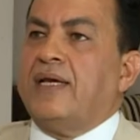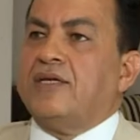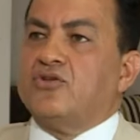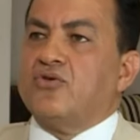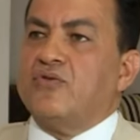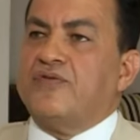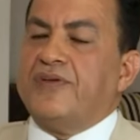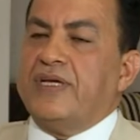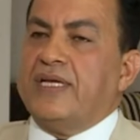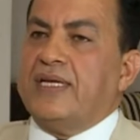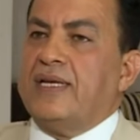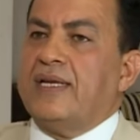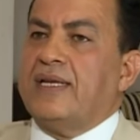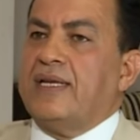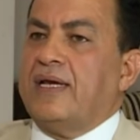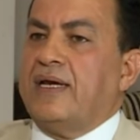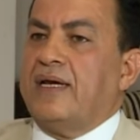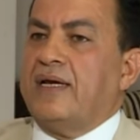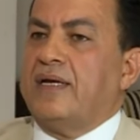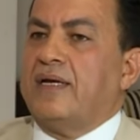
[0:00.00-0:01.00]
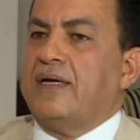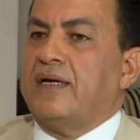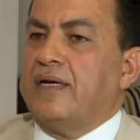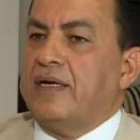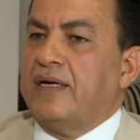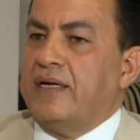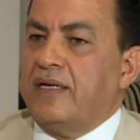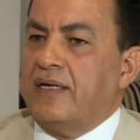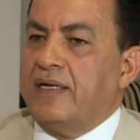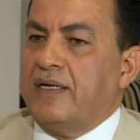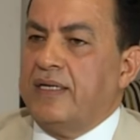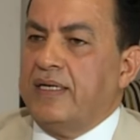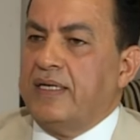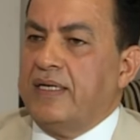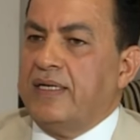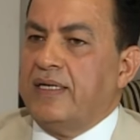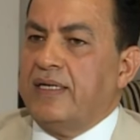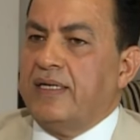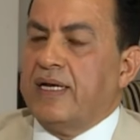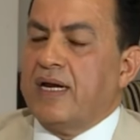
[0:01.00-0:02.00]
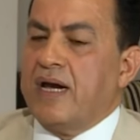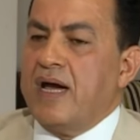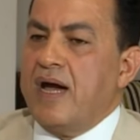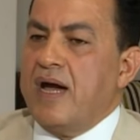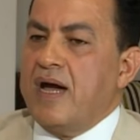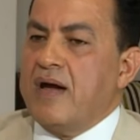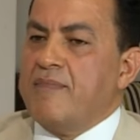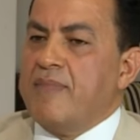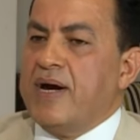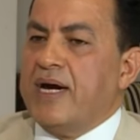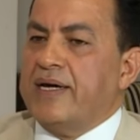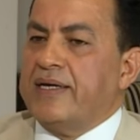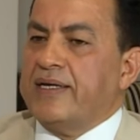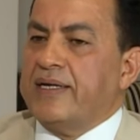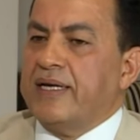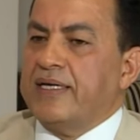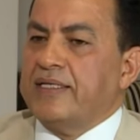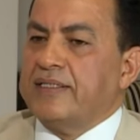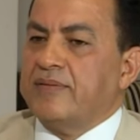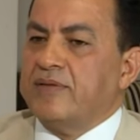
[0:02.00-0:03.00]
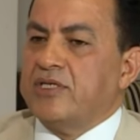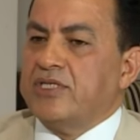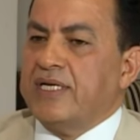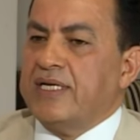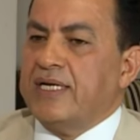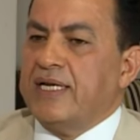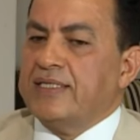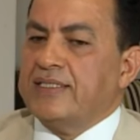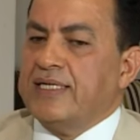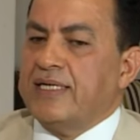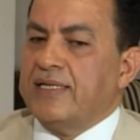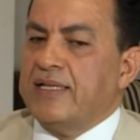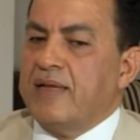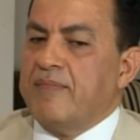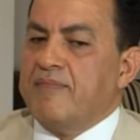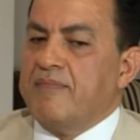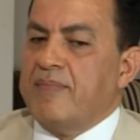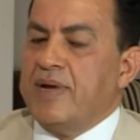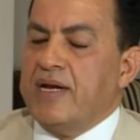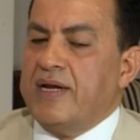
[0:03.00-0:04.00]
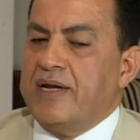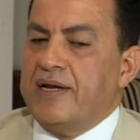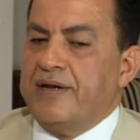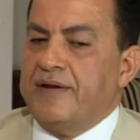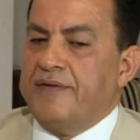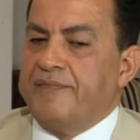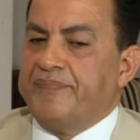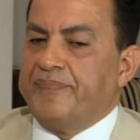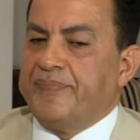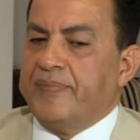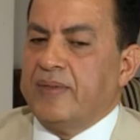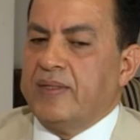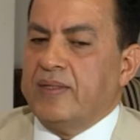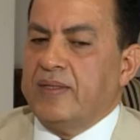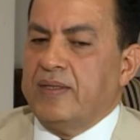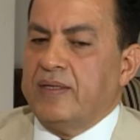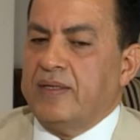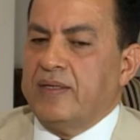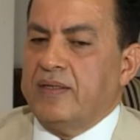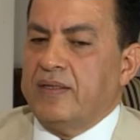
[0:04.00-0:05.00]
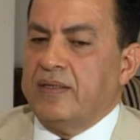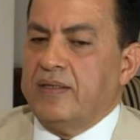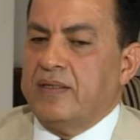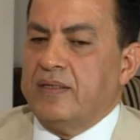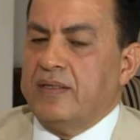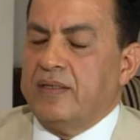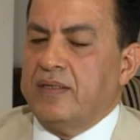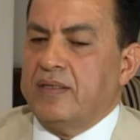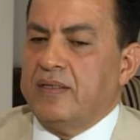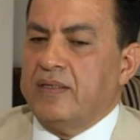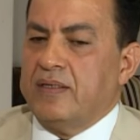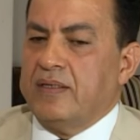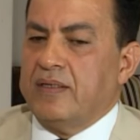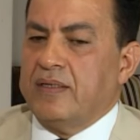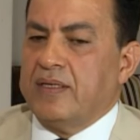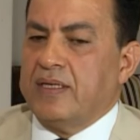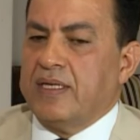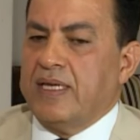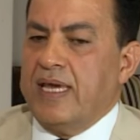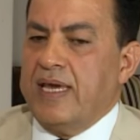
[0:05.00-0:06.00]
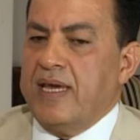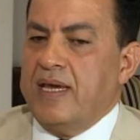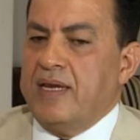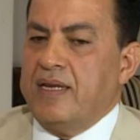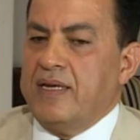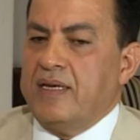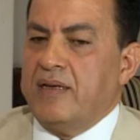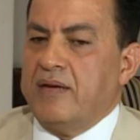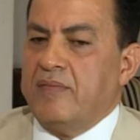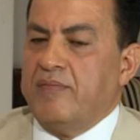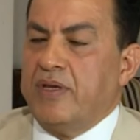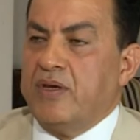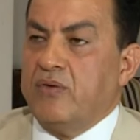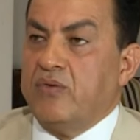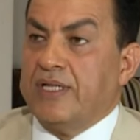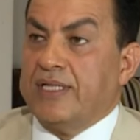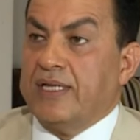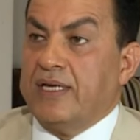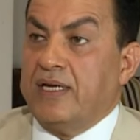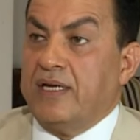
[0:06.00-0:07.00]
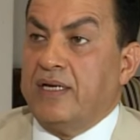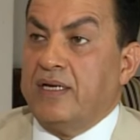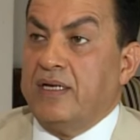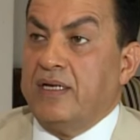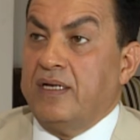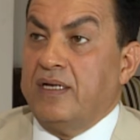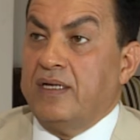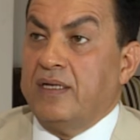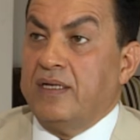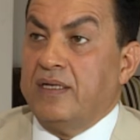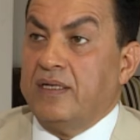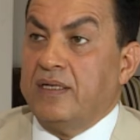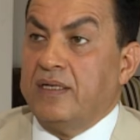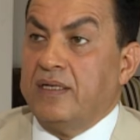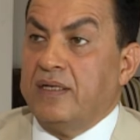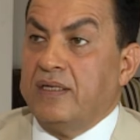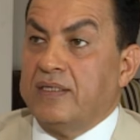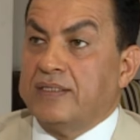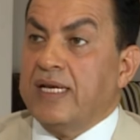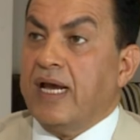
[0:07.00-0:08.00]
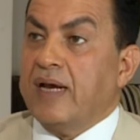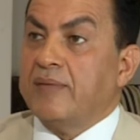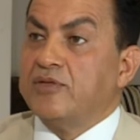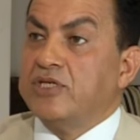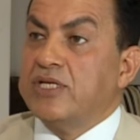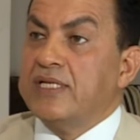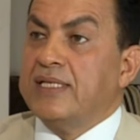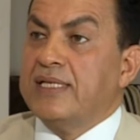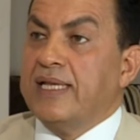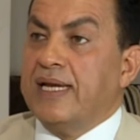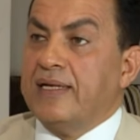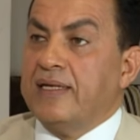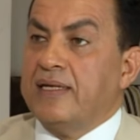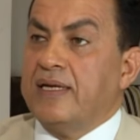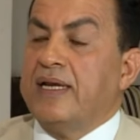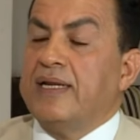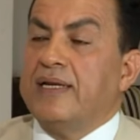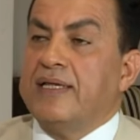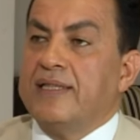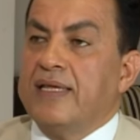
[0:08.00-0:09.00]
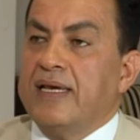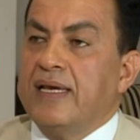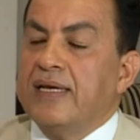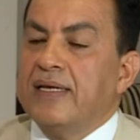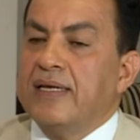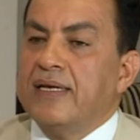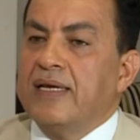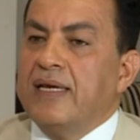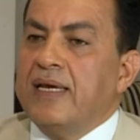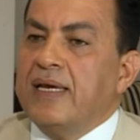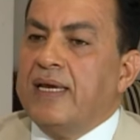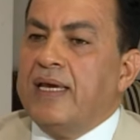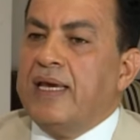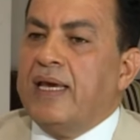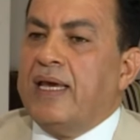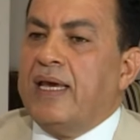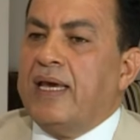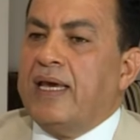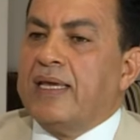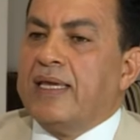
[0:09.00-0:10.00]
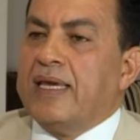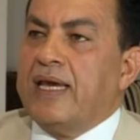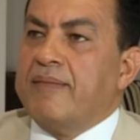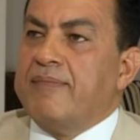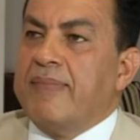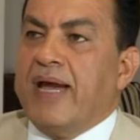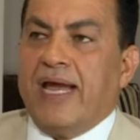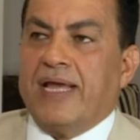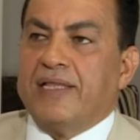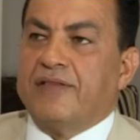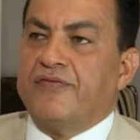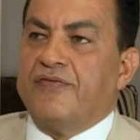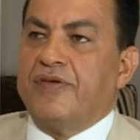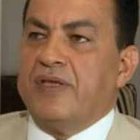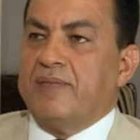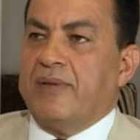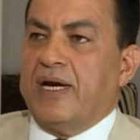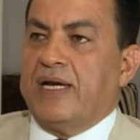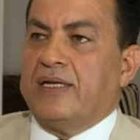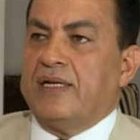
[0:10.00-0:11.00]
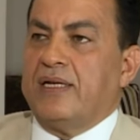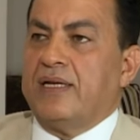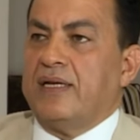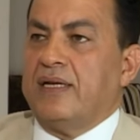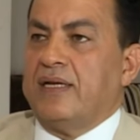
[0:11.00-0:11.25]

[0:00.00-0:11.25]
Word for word: شوفي اللقاء مع الرئيس بشار الاسد لما آه، كان بوضع آه، صعب جدا انذاك كان ما عاد في مع آه،